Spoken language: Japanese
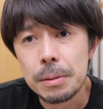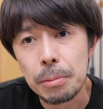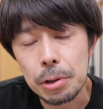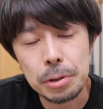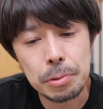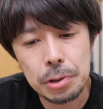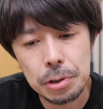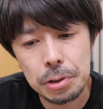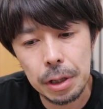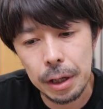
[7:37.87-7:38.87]
ボリューム
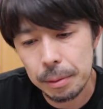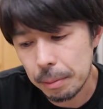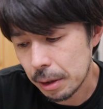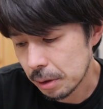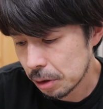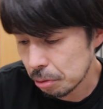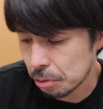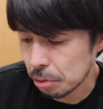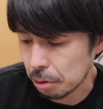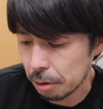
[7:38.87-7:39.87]
2で、まあ、昨日
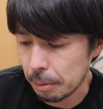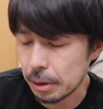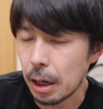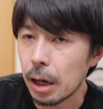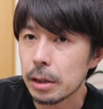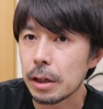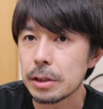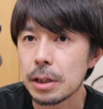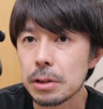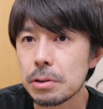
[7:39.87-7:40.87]
ちょっとねまた新た
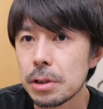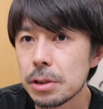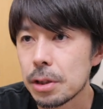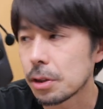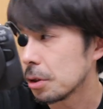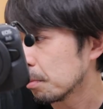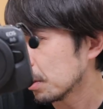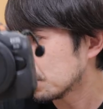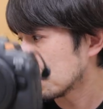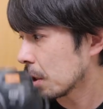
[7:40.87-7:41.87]
に撮影してき
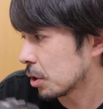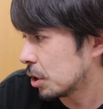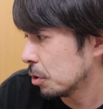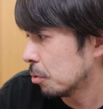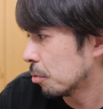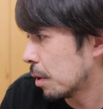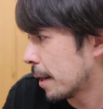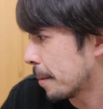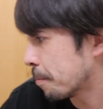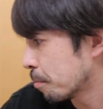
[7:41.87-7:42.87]
ました昨日
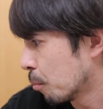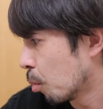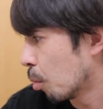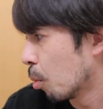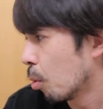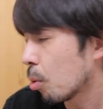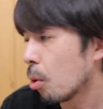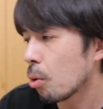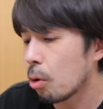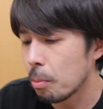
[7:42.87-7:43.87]
はもう黄
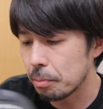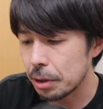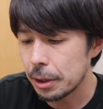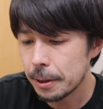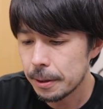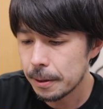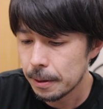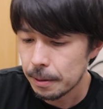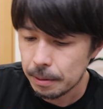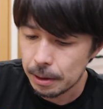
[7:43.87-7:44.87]
金コンビ
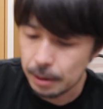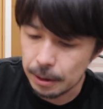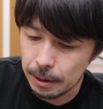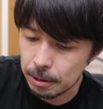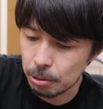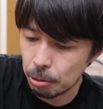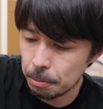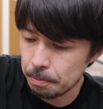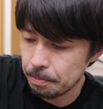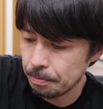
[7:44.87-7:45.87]
えー、っ
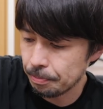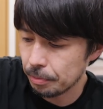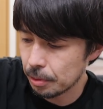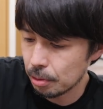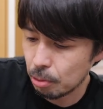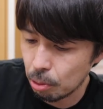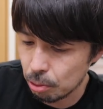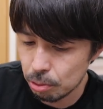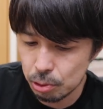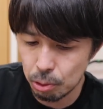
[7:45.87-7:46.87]
とこ
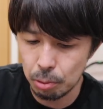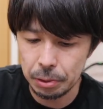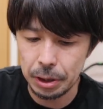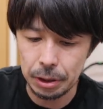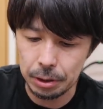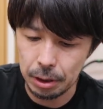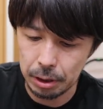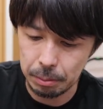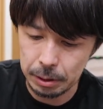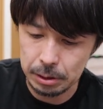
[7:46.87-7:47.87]
の装備で行って
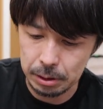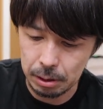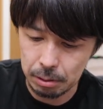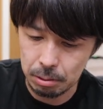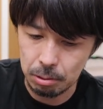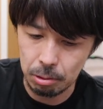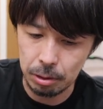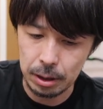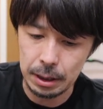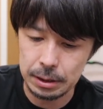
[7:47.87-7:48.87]
きましたこ
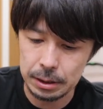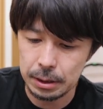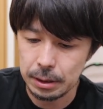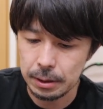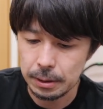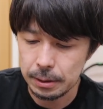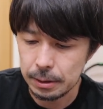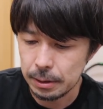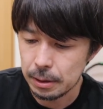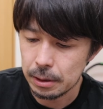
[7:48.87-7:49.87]
んな感じよ
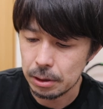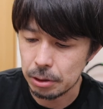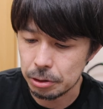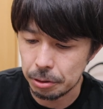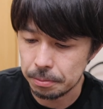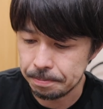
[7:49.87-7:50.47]
いしょ